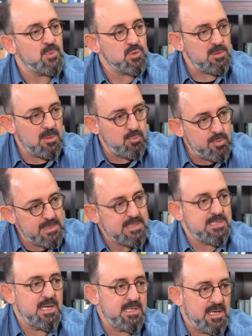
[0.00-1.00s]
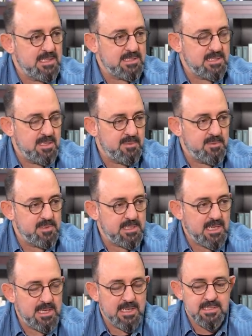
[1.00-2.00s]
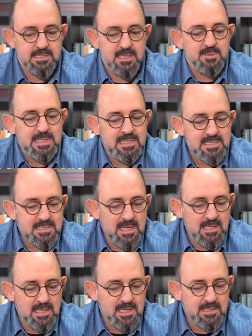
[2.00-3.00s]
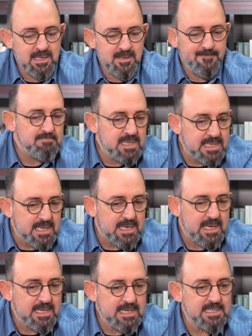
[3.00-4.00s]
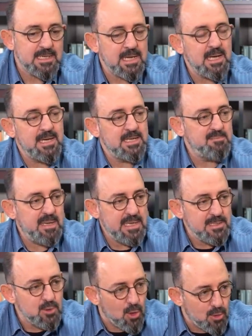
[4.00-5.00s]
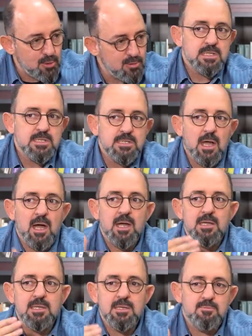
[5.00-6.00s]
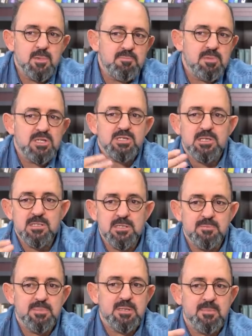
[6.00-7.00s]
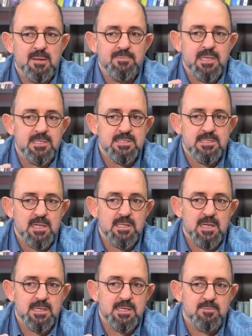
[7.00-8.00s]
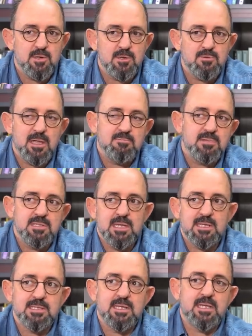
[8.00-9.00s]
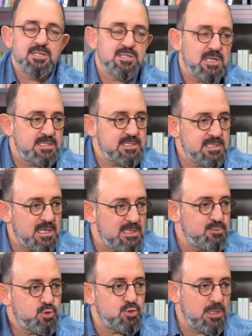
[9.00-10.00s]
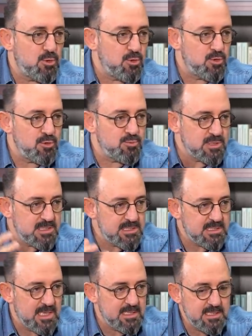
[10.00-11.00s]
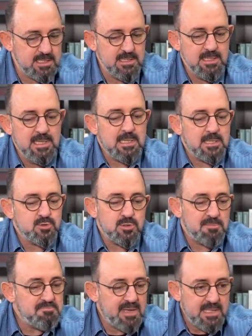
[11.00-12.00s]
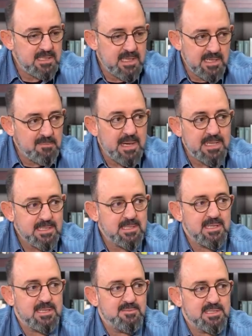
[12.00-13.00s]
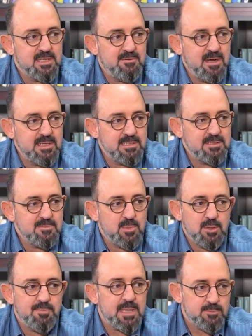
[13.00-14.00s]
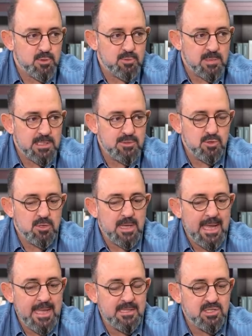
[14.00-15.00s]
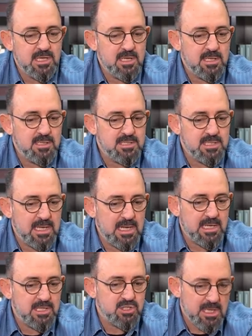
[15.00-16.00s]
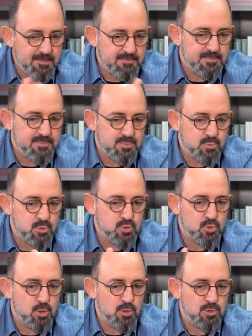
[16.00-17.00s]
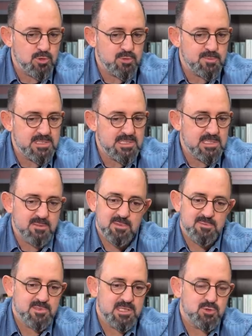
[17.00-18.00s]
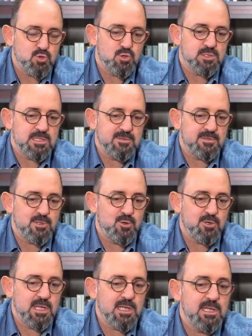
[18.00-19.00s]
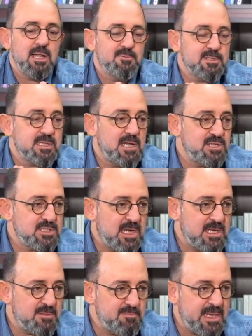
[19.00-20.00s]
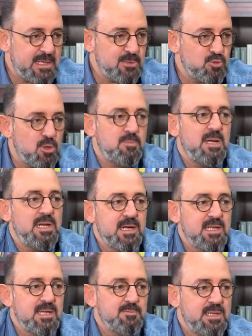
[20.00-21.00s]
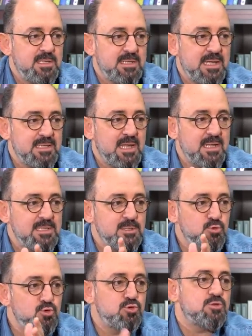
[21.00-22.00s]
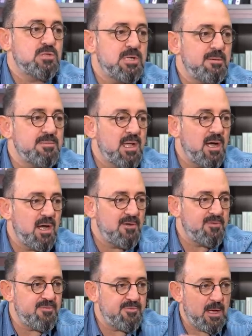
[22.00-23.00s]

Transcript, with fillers: O zaman bu bilgisayar da aynısını yapabilir hale gelir. Şimdi insanlarda bir kere iki tane aynı beyin yok. İşte dahi, başarılı bilmem ne insanlar diye böyle ulan bunlar zaten şanslı diye alıp şuraya koyduğumuz insanların daha sonra beyinlerine baktıklarımız da var. Böyle pek bir numarası yok. En şeyi işte ilginci hep bunu söylüyoruz biz sinir bilimcilerin çok sevdiği örnek. Albert Einstein'ın beyni normal erkek beyninden neredeyse 300 gram daha hafif.